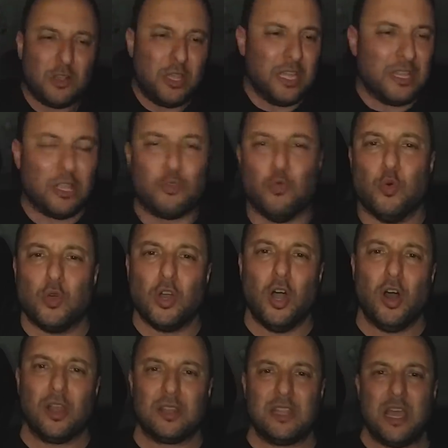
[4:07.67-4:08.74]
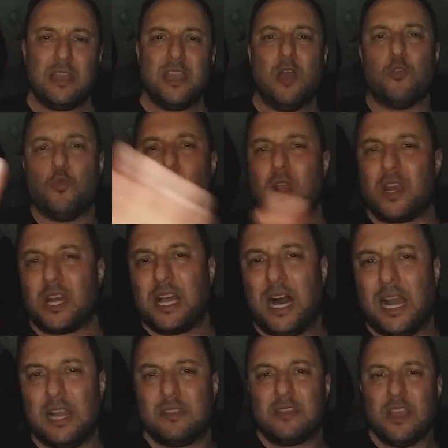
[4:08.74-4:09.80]
chi de due gol, non è un
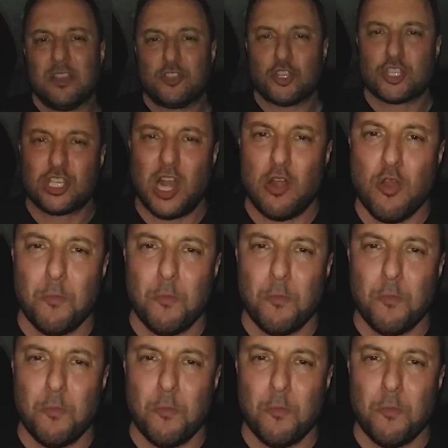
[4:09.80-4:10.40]
regalo di chi, cioè se non